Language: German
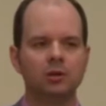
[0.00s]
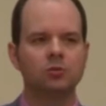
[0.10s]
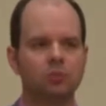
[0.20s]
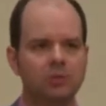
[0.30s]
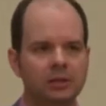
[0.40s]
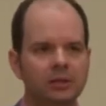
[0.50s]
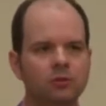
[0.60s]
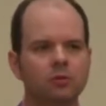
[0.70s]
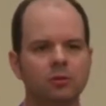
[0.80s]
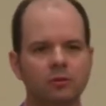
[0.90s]

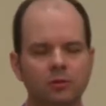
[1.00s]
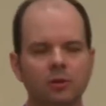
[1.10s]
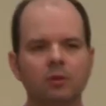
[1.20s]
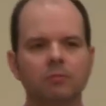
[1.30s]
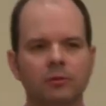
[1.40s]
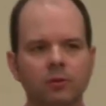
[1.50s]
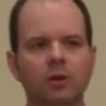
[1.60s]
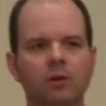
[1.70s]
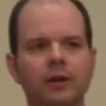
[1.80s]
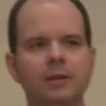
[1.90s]
diskutiert und ähm, es wird
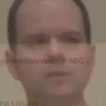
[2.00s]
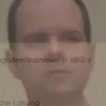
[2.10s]
auch weiter